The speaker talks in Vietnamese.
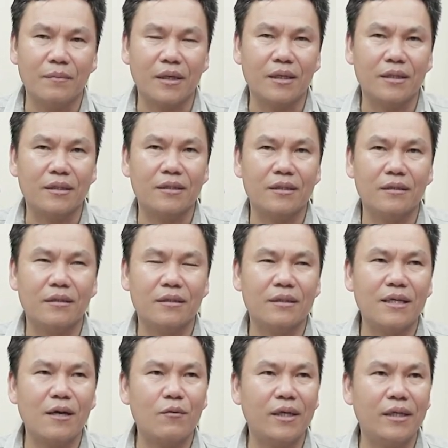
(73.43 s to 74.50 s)
Mà
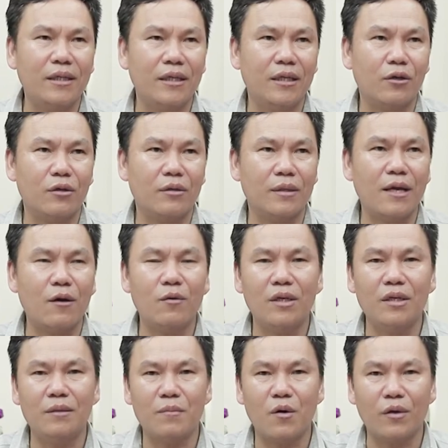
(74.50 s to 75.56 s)
sau đấy thì còn đau
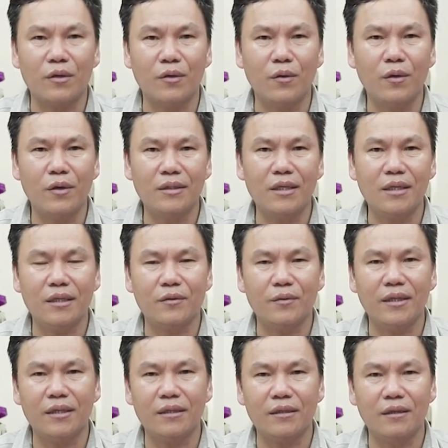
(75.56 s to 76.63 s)
lưng mỏi gối, nó rất nhiều
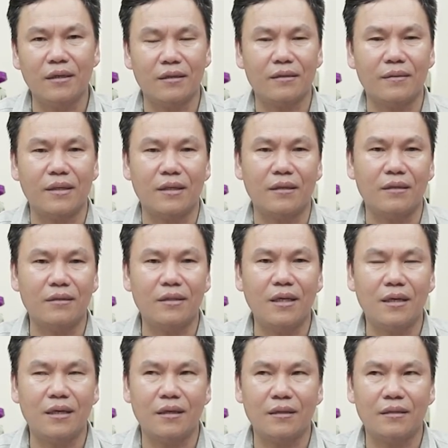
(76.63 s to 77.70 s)
cái hiện tượng là nó
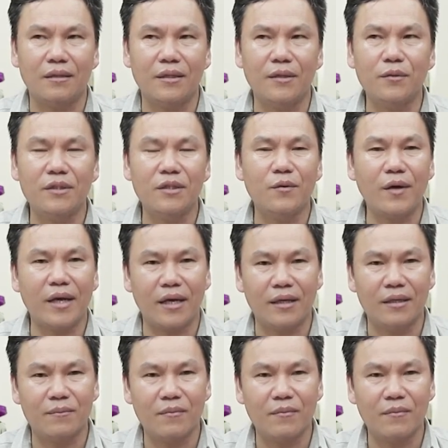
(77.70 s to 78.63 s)
rất là yếu sức khỏe.